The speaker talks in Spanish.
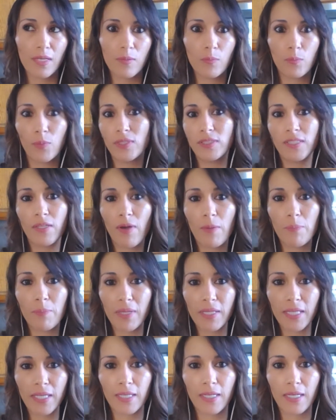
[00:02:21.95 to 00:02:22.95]
pues te va a
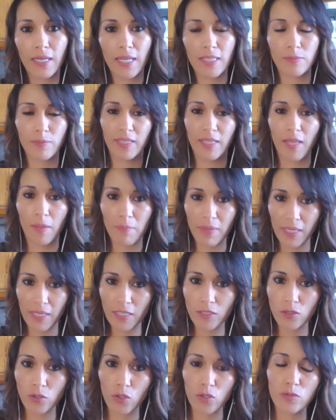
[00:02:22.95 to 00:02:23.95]
pedir las
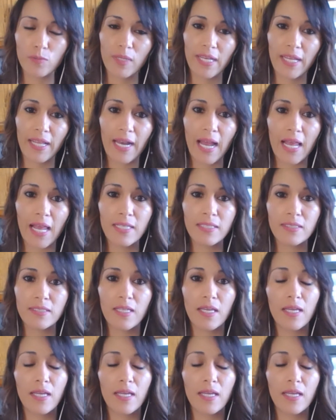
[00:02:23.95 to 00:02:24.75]
vitaminas o los minerales